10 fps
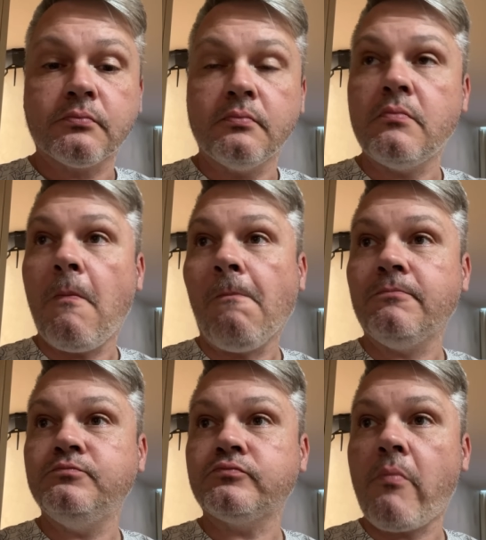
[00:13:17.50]

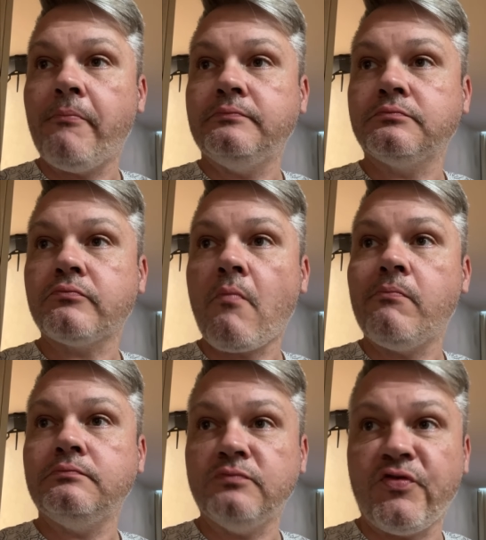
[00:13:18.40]
Ale to jest
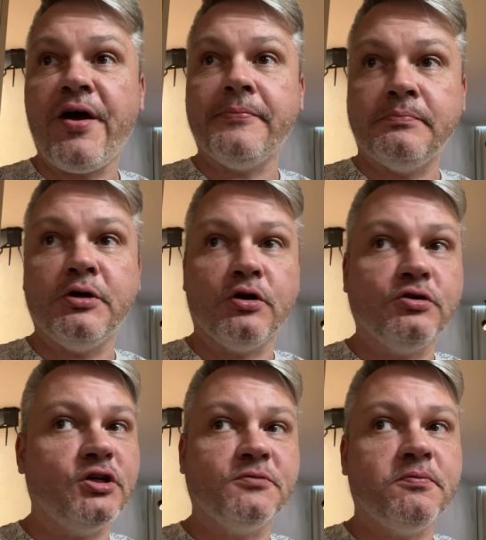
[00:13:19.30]
kokoko. Wiem,
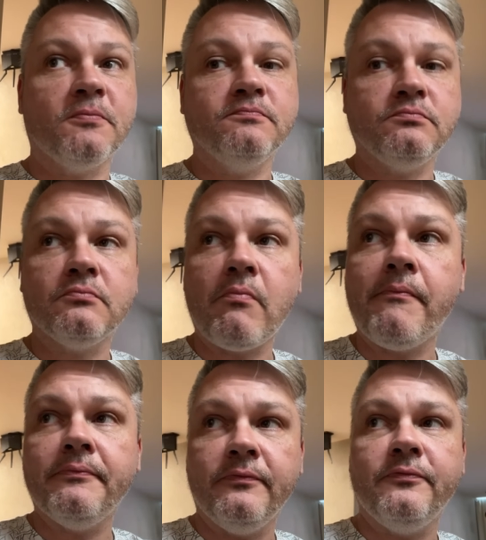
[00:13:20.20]
pierogi to jest Wiesz, ile
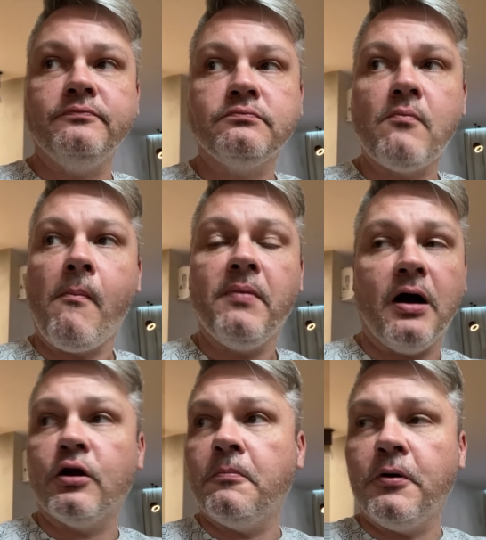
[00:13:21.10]
tam jest mięsa?
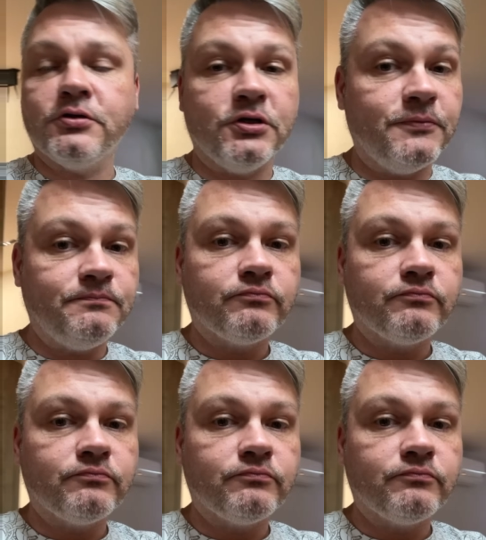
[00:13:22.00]
A roboty?